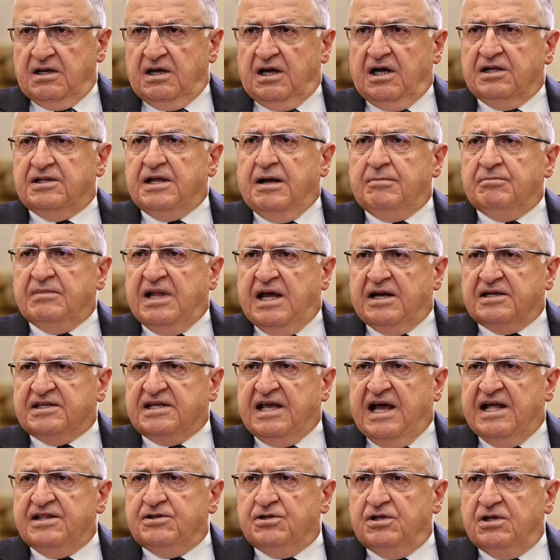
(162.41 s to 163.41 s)
Adamlar
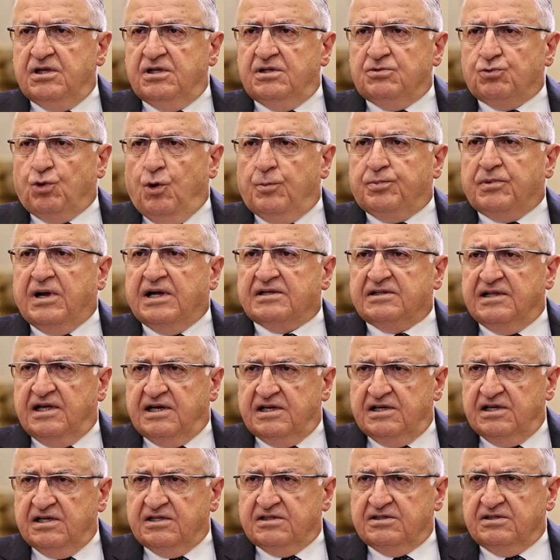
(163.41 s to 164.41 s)
kendi
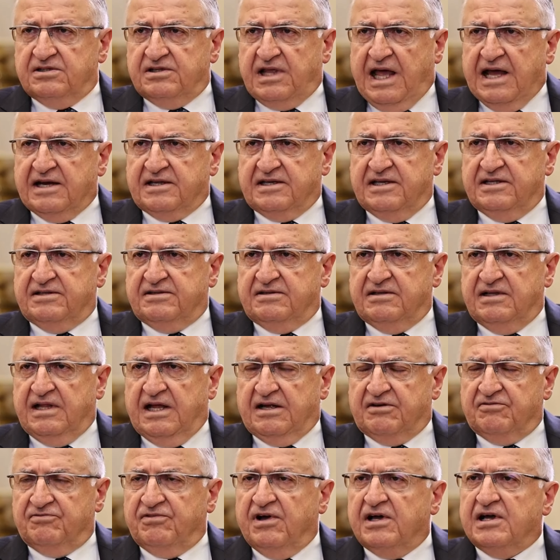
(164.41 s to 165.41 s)
topraklarını terk
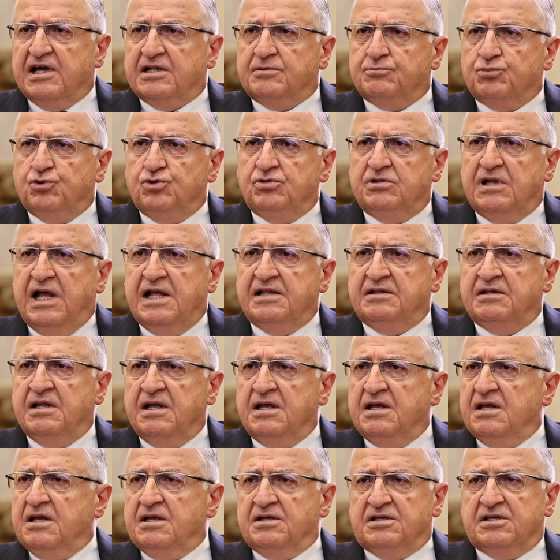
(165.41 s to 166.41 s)
ettiler. Fakat bundan
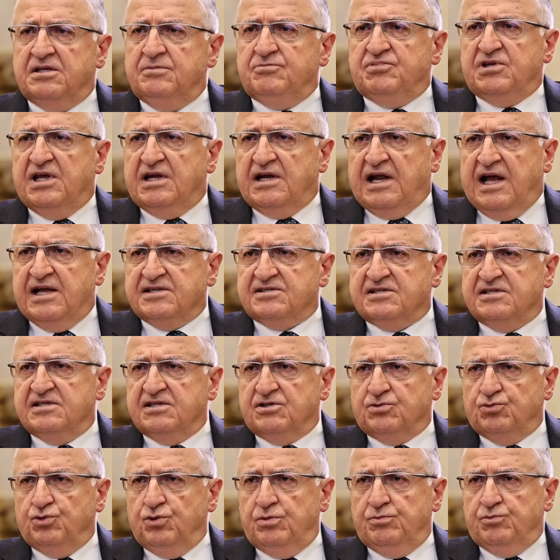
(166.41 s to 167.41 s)
kimse
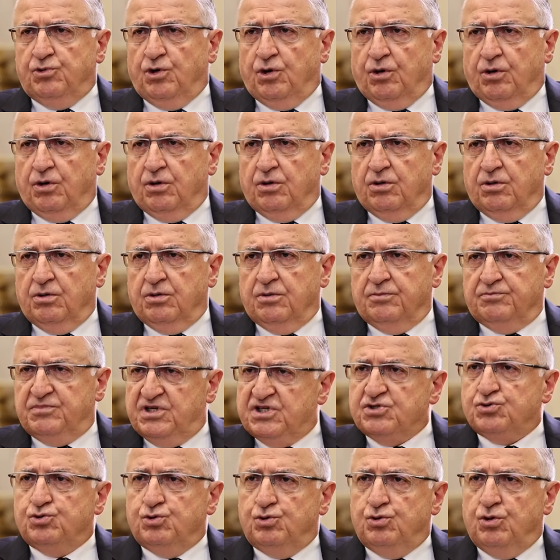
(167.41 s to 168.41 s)
rahatsızlık duymuyor.
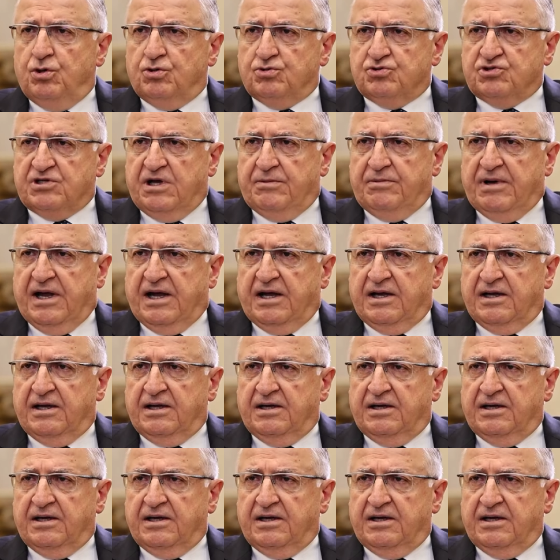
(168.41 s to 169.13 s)
Biz duyuyoruz ama.